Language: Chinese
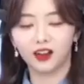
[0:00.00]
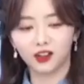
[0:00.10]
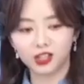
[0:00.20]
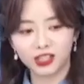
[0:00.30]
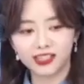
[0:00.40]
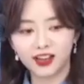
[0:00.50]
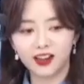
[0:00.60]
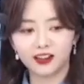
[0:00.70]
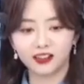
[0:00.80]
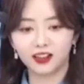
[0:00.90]
好睡
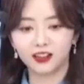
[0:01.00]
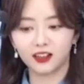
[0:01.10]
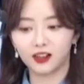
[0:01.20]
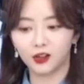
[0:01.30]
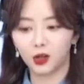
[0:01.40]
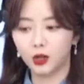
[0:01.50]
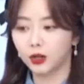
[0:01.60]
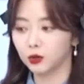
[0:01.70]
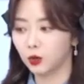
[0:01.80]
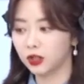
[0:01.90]
觉，然后
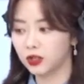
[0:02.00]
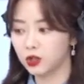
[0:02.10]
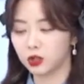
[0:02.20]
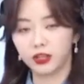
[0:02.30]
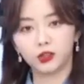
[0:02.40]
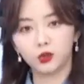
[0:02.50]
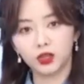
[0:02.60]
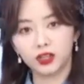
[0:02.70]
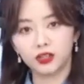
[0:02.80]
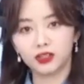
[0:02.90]
多喝水，多
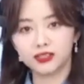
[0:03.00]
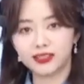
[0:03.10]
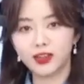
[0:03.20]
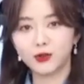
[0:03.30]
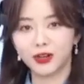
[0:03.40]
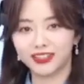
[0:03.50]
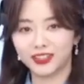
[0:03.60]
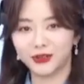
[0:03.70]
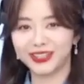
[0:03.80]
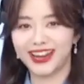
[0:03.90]
喝三元
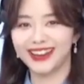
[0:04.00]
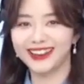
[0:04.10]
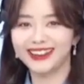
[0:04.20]
牛奶，